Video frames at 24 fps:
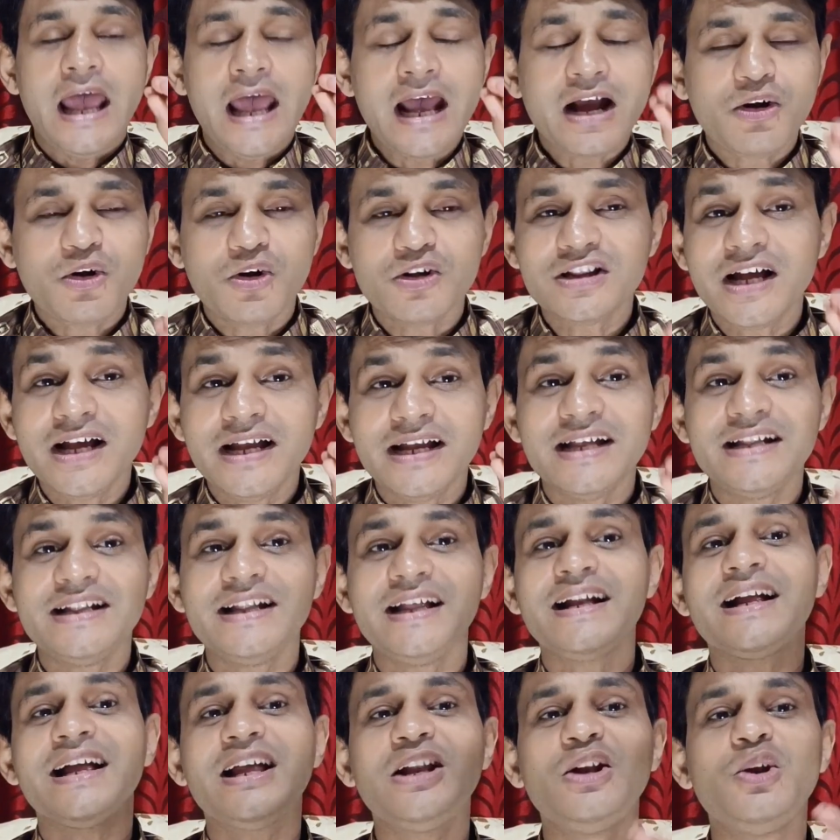এক কথায়
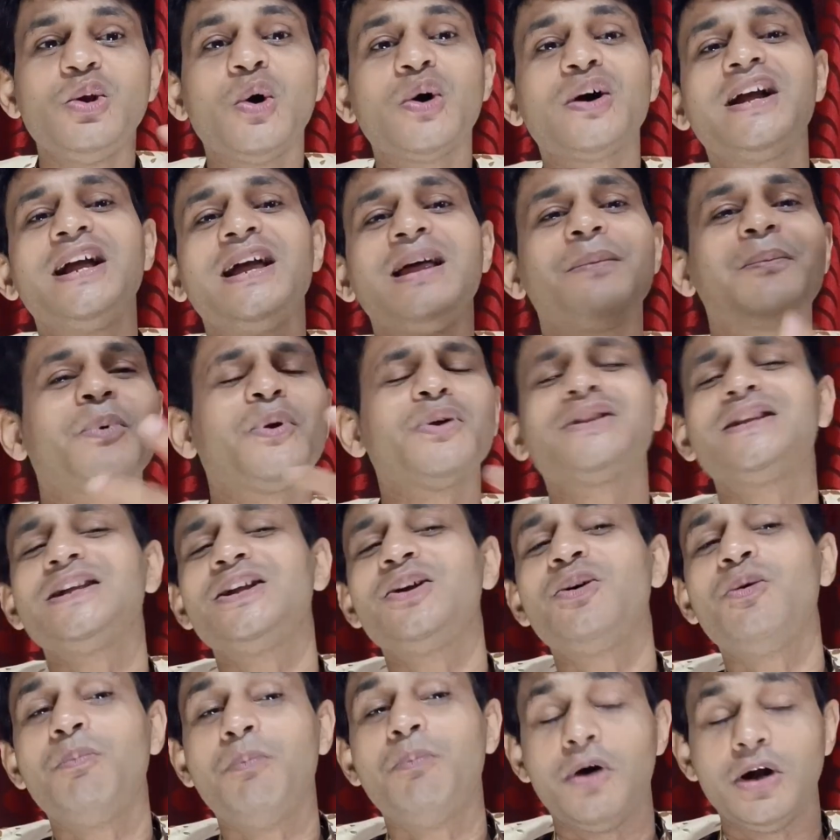এদেরকে লক্ষ্যের
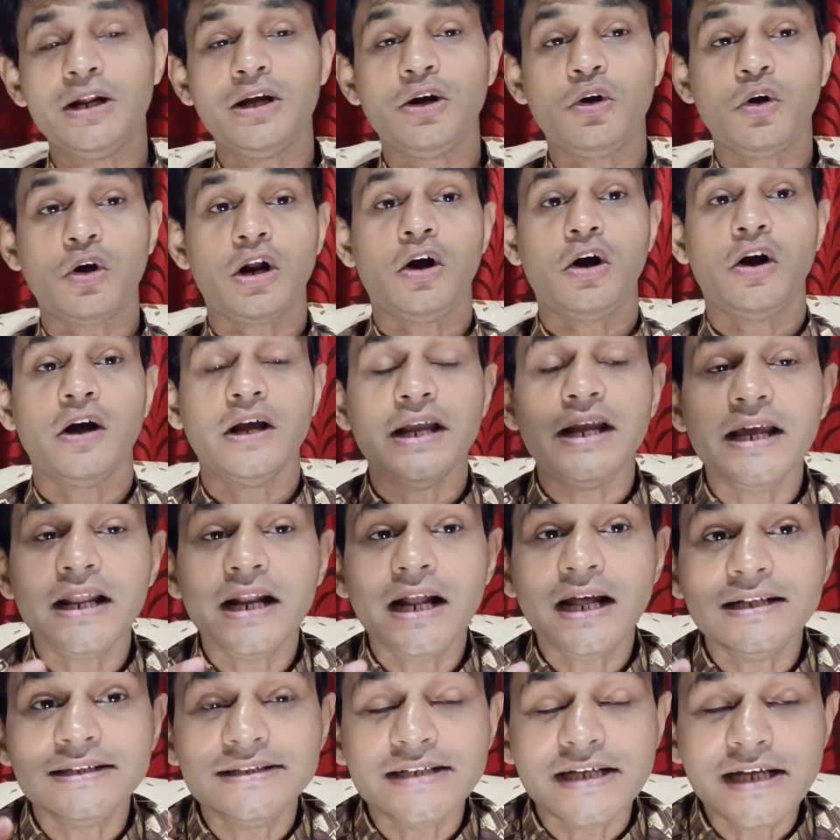প্রতিরূপ মনে করা হয়
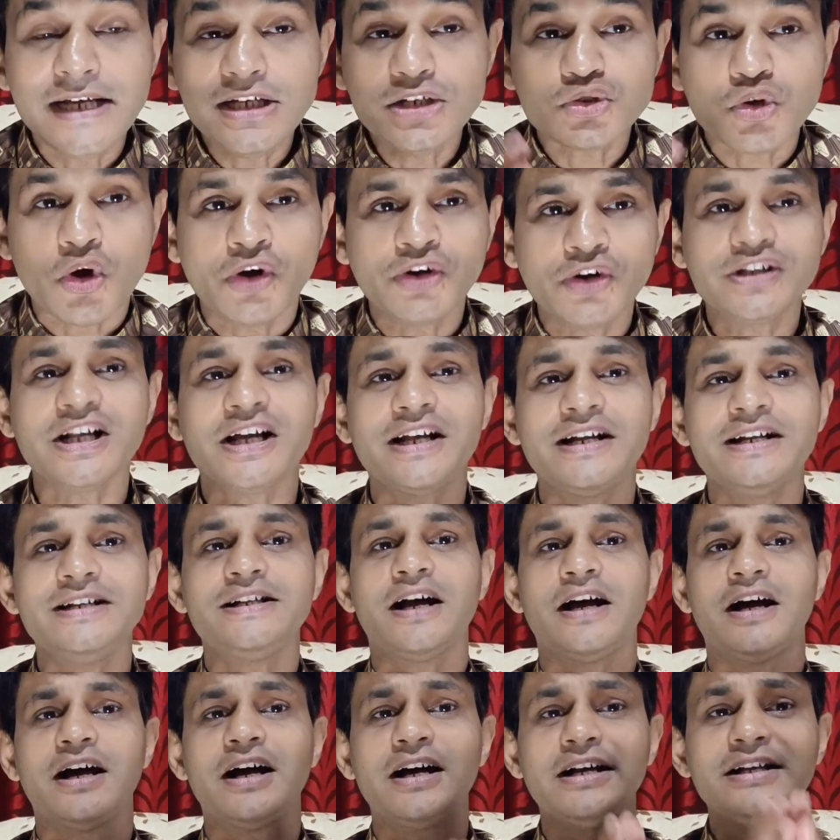এরা যেই সংসারে
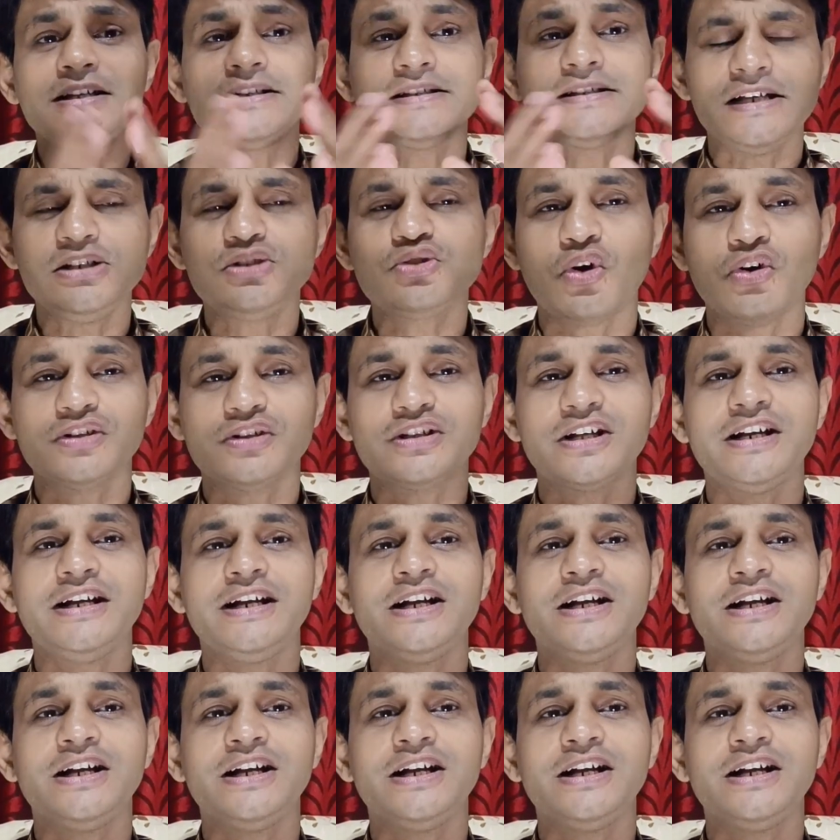যায় সেই সংসারে